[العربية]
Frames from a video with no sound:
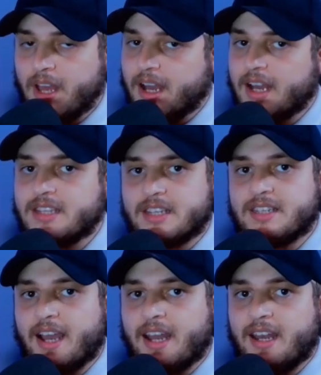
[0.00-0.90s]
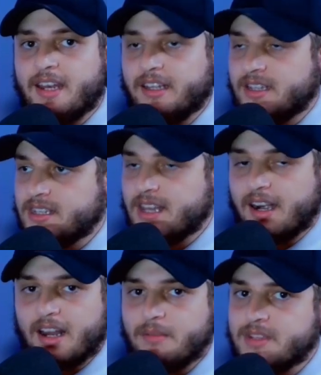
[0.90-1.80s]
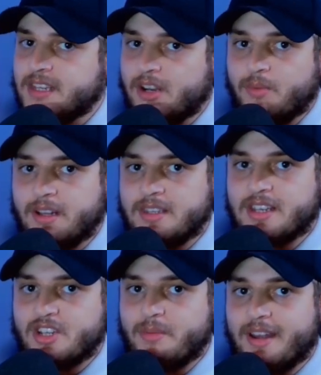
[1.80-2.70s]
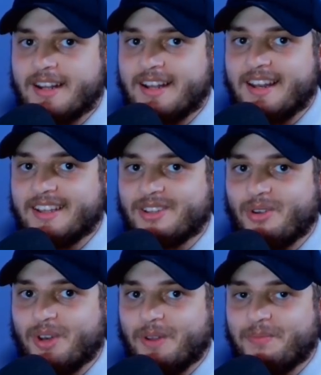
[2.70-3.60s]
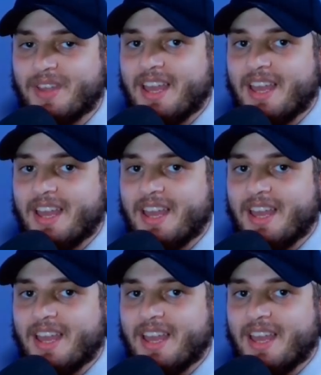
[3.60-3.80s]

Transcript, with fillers: خاصك تعقل عليه تنسى الرقم السري وما تنساش البريد الالكتروني